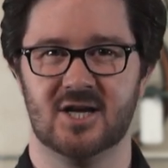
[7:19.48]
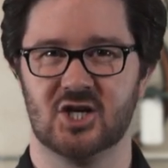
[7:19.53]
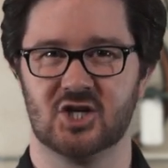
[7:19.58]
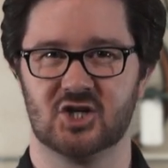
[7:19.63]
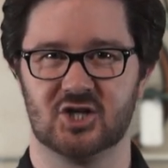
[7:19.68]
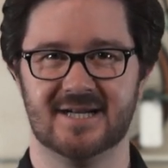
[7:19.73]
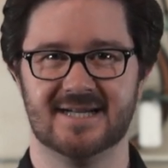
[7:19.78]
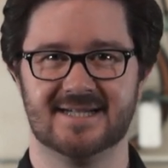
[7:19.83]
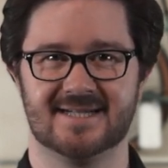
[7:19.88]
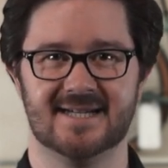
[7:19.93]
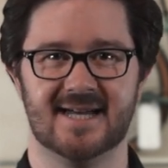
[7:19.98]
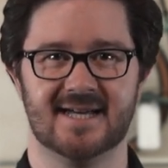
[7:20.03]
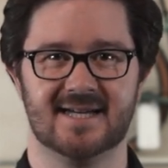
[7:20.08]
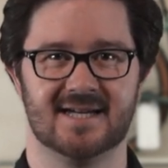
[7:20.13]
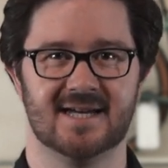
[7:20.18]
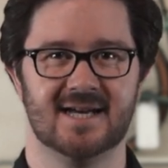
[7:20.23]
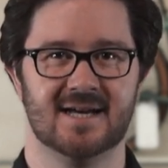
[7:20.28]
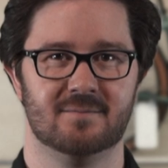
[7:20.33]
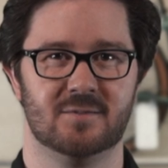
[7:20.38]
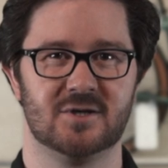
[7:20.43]

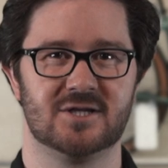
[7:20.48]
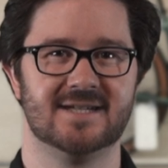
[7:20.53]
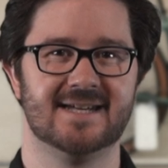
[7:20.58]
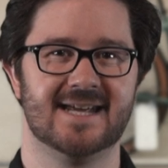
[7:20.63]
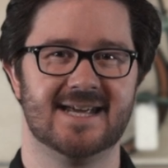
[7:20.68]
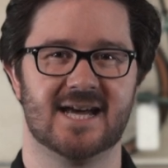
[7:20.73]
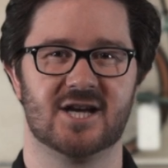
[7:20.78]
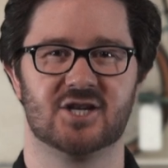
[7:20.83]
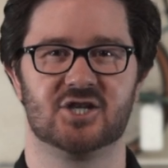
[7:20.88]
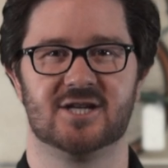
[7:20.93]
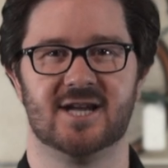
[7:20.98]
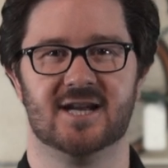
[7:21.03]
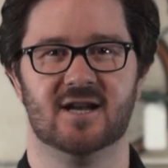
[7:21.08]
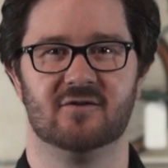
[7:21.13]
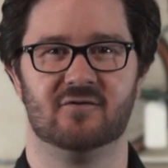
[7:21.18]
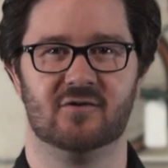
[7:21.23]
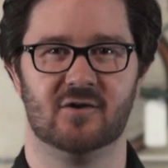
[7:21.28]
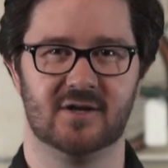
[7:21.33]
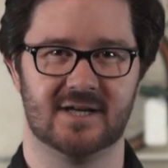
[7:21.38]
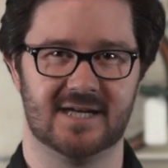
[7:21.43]
Schließlich müssen Hersteller
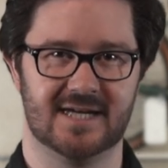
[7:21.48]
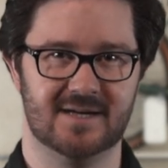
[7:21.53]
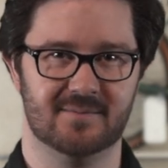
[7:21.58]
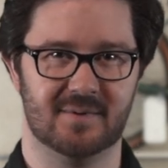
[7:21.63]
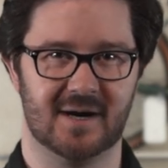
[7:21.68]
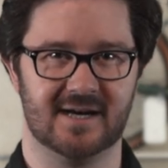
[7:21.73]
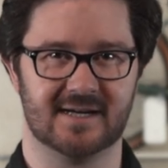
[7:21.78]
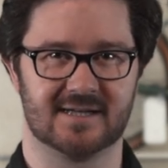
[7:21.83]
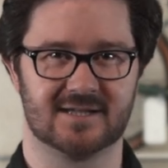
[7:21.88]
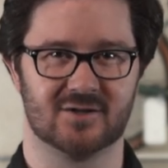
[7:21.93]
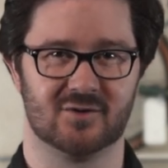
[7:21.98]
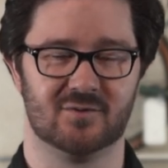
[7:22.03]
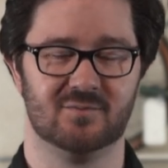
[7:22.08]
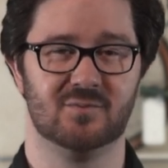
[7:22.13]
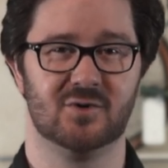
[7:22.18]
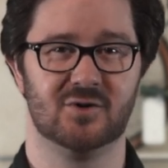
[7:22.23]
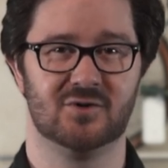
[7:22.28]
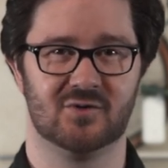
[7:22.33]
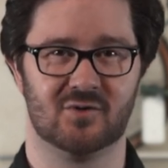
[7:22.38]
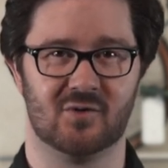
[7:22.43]
von E-Bikes und
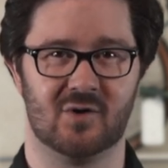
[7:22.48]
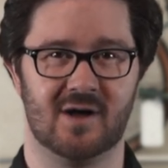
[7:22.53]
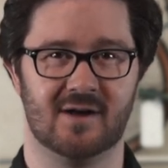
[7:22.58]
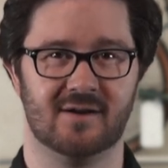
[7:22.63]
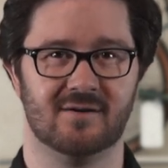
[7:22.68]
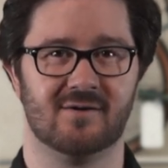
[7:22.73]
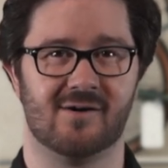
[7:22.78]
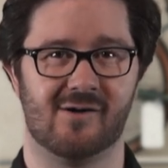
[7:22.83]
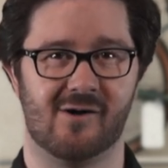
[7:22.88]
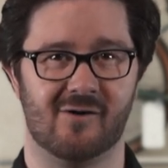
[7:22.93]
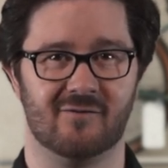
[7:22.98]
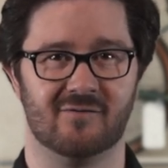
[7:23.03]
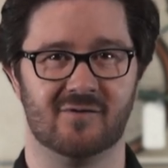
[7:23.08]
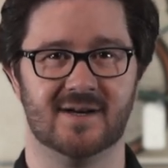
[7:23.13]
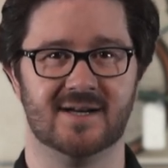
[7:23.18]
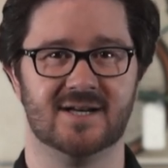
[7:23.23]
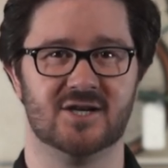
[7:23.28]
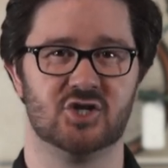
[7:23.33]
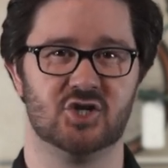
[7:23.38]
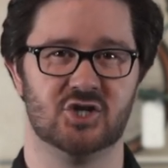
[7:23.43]
Motoren
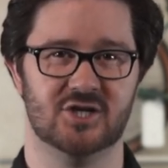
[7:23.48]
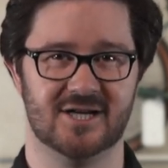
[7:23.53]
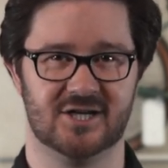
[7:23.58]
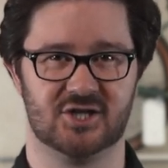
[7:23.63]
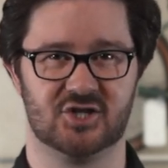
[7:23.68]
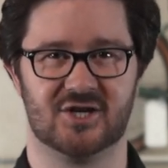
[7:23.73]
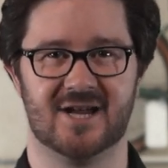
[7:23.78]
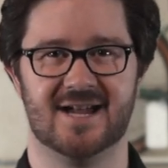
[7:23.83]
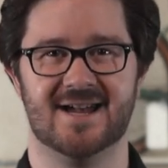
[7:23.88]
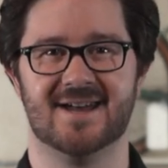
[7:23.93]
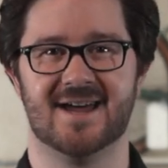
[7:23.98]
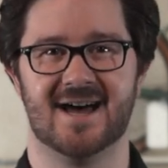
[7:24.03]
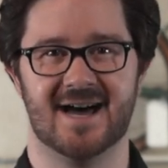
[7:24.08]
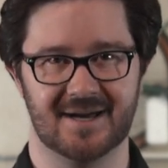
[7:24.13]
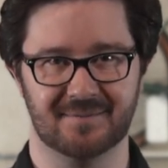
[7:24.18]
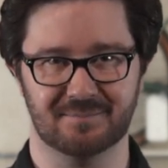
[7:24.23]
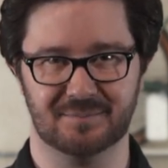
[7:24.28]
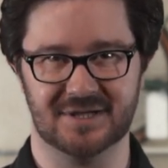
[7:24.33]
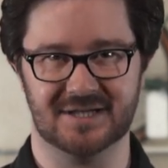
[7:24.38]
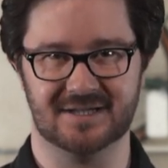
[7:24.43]
offene Schnittstellen
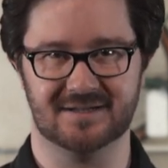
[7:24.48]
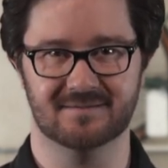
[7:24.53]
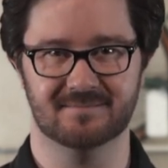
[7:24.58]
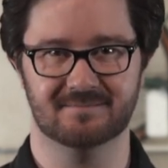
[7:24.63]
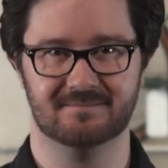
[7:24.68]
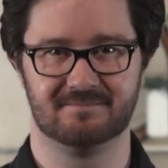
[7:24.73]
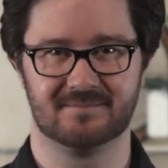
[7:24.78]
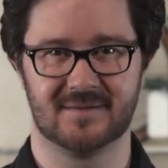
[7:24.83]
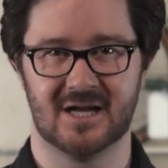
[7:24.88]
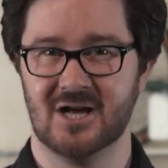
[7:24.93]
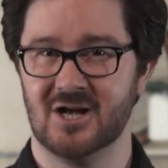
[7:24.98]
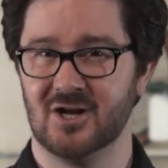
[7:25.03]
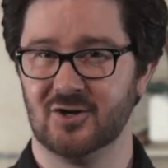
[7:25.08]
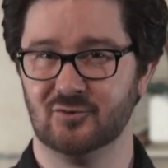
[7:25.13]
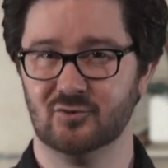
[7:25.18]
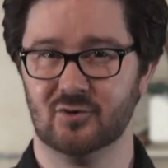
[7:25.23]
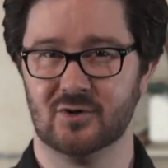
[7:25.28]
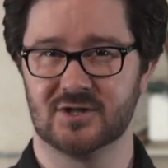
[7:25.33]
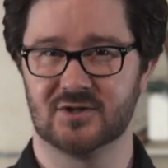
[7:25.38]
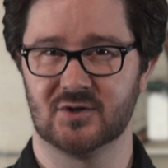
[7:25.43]
anbieten.
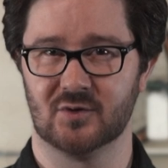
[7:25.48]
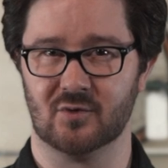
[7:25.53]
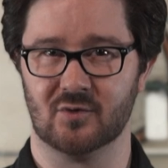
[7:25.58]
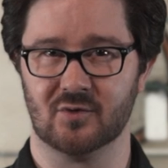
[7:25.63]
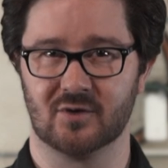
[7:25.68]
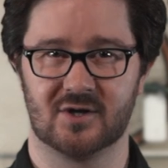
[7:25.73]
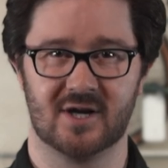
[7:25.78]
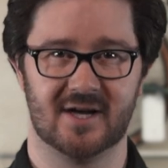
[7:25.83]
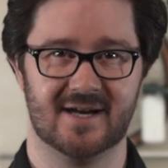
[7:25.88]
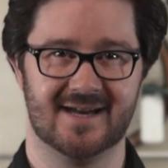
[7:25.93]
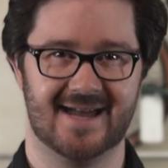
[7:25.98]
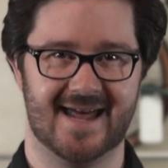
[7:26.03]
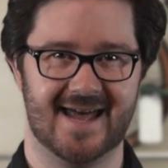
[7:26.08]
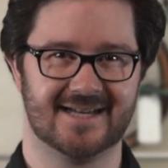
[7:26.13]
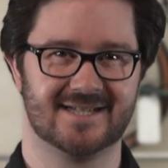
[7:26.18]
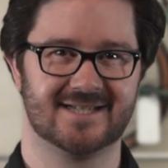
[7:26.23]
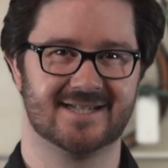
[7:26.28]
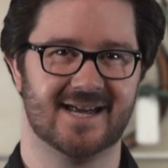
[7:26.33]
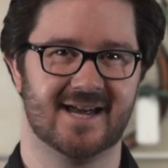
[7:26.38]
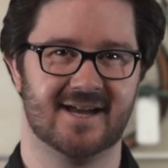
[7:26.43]
Nur so können
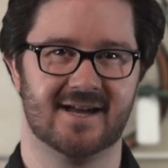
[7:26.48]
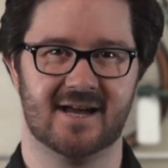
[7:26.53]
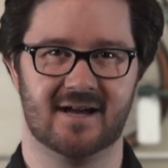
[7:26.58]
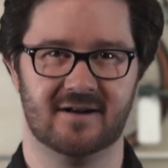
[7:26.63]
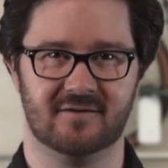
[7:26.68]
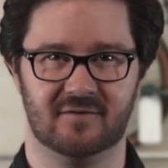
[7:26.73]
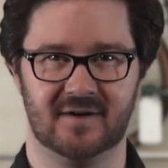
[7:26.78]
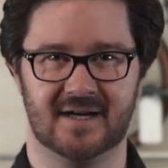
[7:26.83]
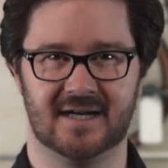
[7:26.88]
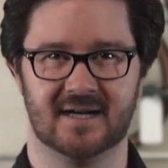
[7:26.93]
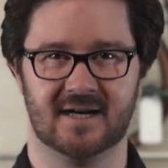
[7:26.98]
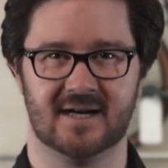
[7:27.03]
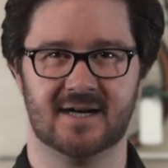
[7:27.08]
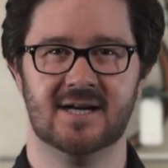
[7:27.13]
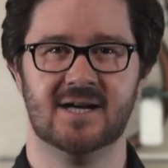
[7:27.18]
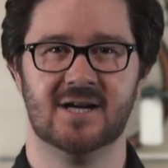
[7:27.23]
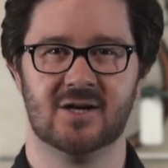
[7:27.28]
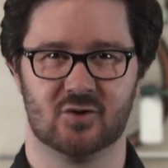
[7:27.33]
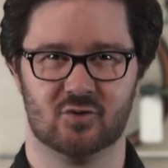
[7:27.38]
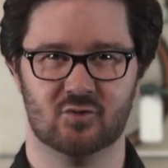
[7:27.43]
externe Entwickler
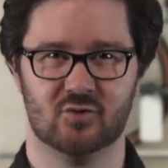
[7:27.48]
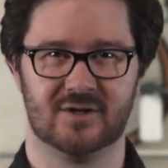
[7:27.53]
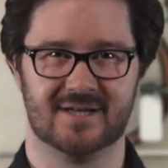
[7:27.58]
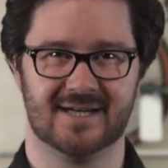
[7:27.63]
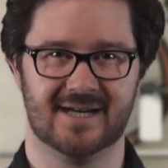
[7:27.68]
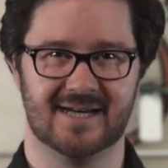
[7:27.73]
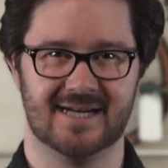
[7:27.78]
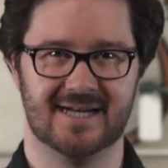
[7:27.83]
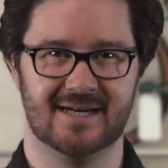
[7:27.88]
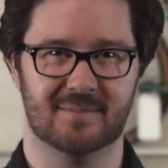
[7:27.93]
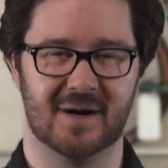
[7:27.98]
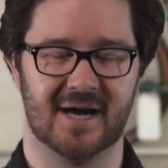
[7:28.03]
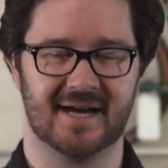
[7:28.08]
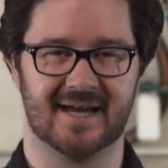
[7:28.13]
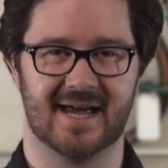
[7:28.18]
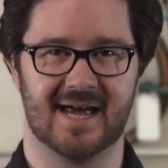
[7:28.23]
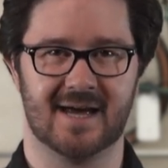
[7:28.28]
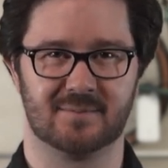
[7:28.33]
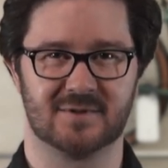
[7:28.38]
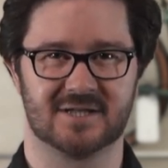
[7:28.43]
gute
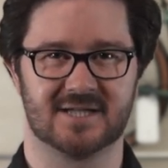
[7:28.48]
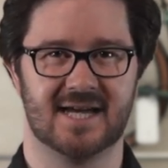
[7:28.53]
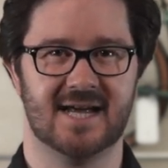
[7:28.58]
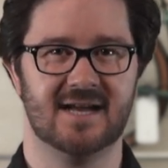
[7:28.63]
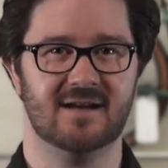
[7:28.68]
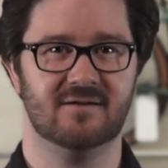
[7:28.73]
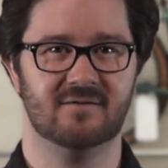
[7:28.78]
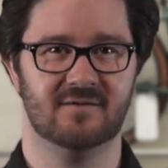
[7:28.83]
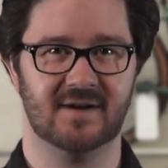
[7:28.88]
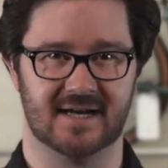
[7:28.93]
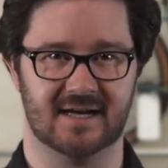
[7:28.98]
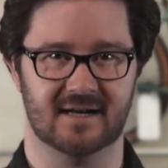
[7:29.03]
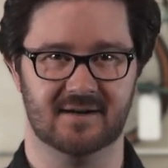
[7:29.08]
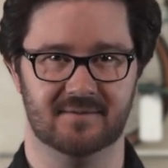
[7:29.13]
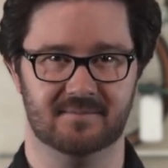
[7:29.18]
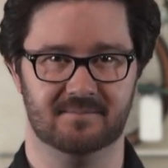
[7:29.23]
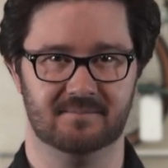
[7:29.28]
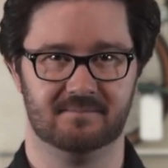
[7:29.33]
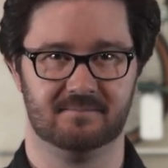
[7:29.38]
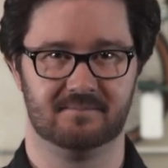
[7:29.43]
E-Bike-Apps
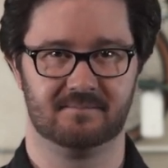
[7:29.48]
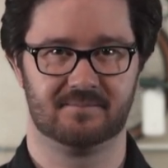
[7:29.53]
entwickeln.